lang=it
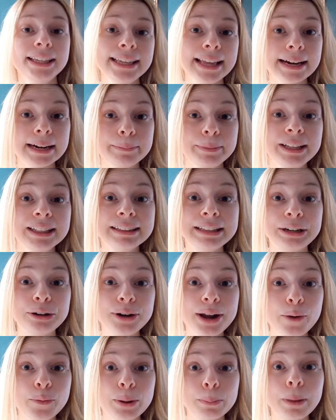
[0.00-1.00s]
Chiaramente
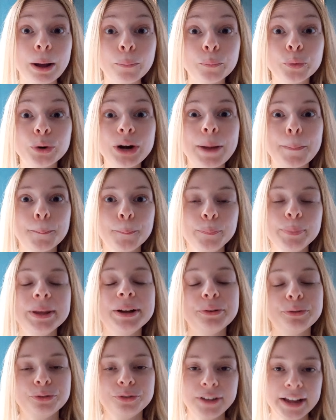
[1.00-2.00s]
non è una bambola
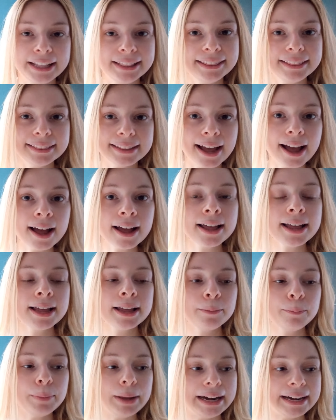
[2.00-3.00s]
perfetta
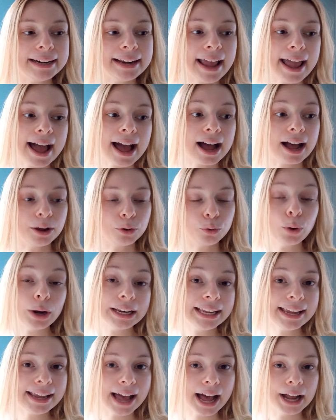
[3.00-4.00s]
perché ha
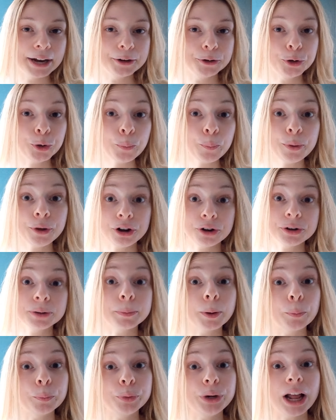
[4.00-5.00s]
qualche anno, però è una
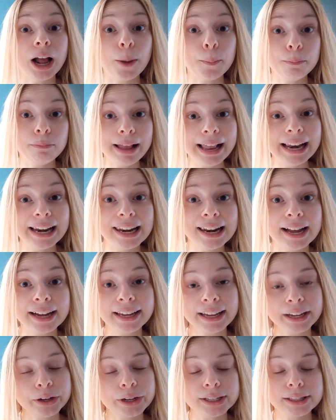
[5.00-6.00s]
bambola bella
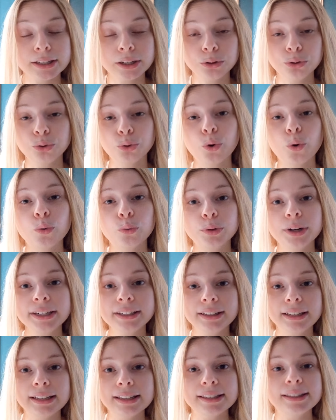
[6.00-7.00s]
che io essendo un
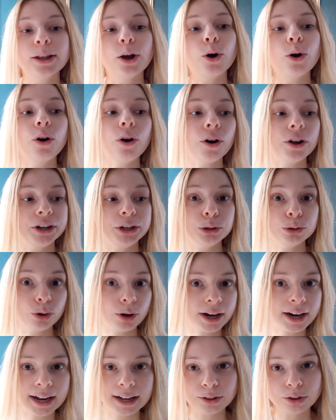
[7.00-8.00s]
artista ho
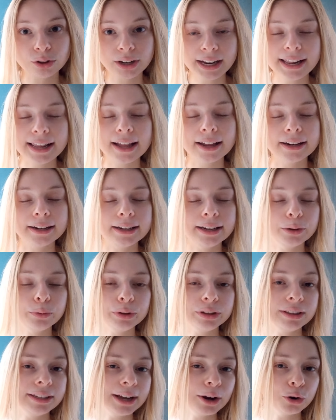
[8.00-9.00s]
ritoccato negli anni,
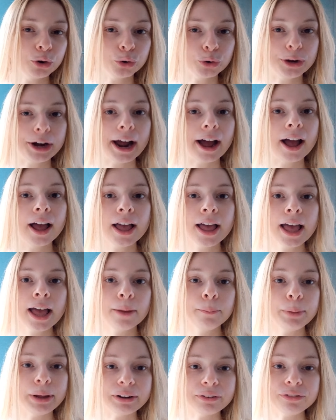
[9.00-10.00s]
quindi è ancora
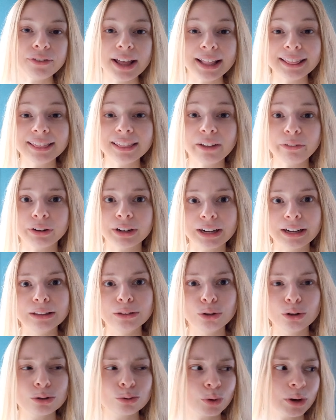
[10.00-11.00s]
perfetta. Fra
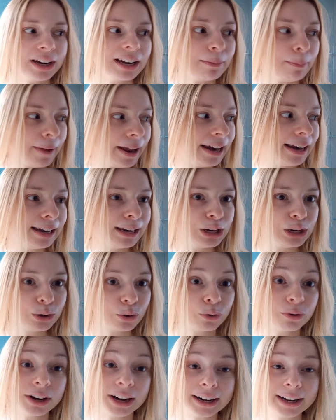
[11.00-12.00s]
l'altro i suoi capelli,
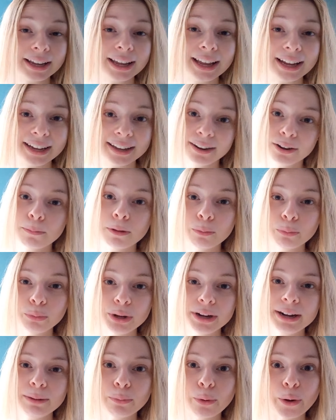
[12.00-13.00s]
ora che creo
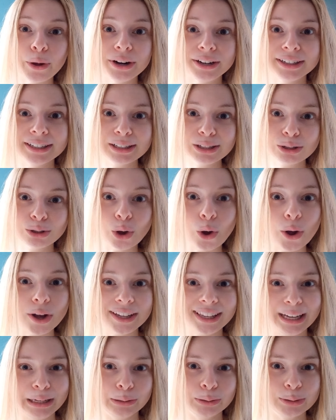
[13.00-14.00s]
Bambole Reborn, so
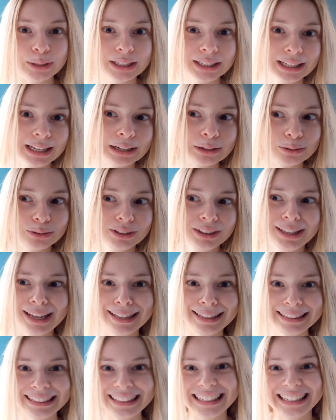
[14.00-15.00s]
che costano
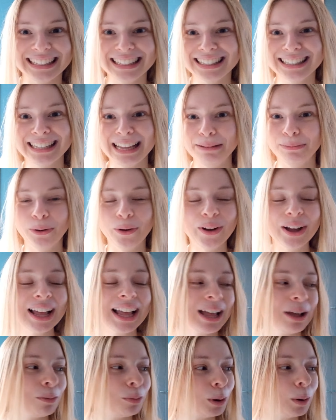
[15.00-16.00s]
tantissimo,
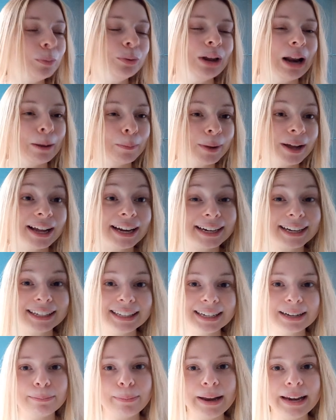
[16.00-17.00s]
proprio la marca
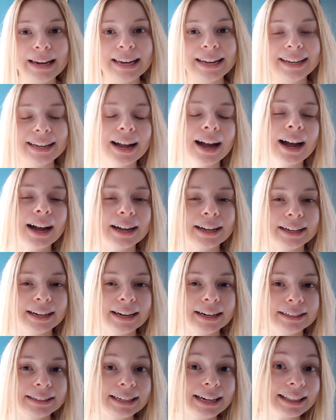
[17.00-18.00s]
di capelli che
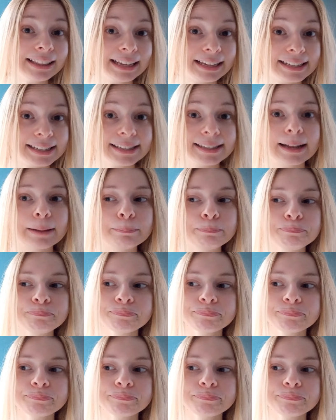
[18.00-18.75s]
ha eh, nella testa.